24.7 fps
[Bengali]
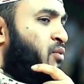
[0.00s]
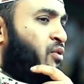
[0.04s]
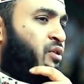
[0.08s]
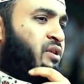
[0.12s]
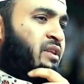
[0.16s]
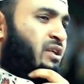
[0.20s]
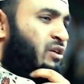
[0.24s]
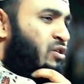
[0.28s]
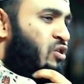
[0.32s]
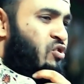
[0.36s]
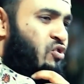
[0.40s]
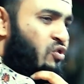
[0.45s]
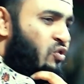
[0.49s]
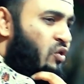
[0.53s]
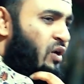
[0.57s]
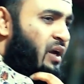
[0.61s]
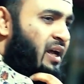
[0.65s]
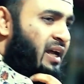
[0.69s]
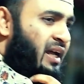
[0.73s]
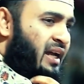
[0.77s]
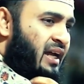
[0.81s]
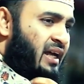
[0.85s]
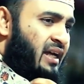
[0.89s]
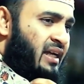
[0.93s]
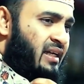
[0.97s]
পড়তে কষ্ট
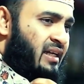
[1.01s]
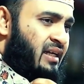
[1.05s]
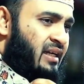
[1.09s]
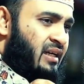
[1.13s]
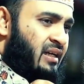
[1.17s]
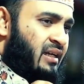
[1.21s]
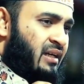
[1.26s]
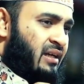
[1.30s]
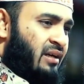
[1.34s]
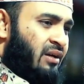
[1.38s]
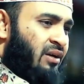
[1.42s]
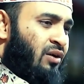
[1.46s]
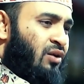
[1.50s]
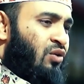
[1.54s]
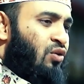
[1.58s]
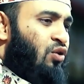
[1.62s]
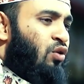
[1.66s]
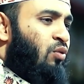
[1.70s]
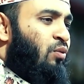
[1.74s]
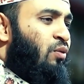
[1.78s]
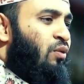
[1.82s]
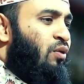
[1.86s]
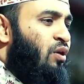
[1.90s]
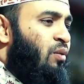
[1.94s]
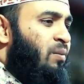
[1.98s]
লাগে না
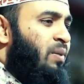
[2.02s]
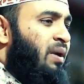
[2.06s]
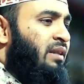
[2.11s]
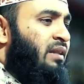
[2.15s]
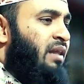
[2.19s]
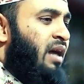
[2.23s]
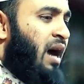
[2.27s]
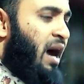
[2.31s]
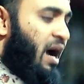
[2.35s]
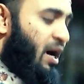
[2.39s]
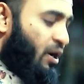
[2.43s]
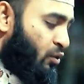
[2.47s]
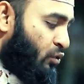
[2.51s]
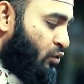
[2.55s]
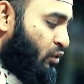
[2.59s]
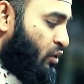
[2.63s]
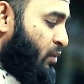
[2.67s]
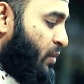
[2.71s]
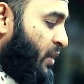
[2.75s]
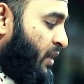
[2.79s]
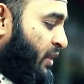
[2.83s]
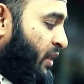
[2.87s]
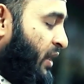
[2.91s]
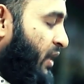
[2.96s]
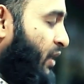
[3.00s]
কোমরে ব্যথা
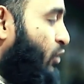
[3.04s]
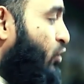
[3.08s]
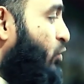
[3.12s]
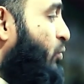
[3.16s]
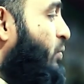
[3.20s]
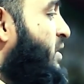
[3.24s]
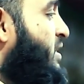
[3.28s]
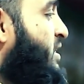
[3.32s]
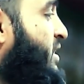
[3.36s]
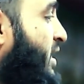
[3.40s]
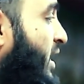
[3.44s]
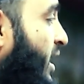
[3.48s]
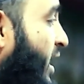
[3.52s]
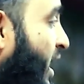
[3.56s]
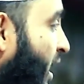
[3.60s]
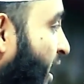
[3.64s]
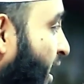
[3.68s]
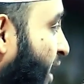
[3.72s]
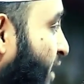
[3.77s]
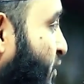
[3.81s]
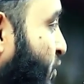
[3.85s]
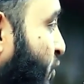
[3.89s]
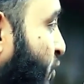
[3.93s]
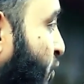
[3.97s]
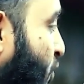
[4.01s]
হাঁটুতে ব্যথা কিন্তু বিশটা
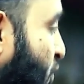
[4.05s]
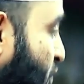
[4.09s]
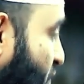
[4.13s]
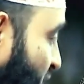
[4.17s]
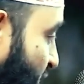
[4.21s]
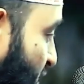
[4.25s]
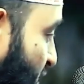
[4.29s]
রাখার যখন